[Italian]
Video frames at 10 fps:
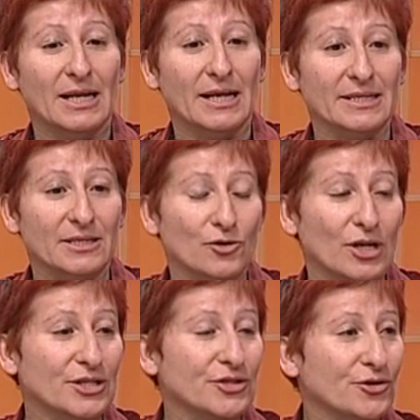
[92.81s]
le
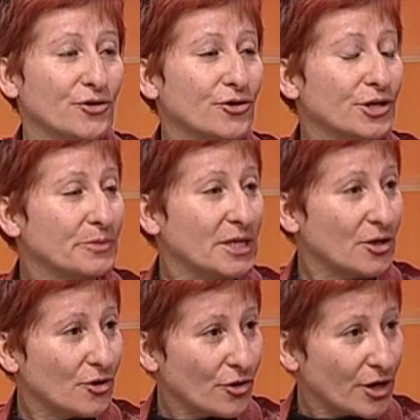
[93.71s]
articolazioni
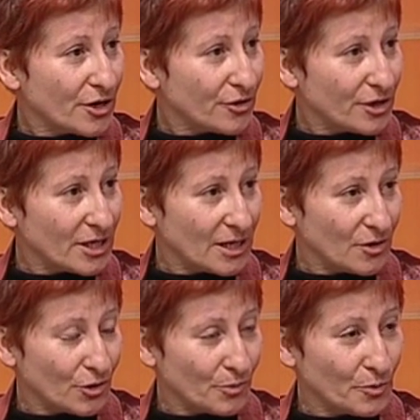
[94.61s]
migliorano nella
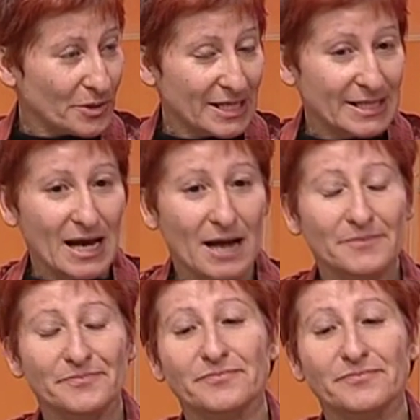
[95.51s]
loro mobilità.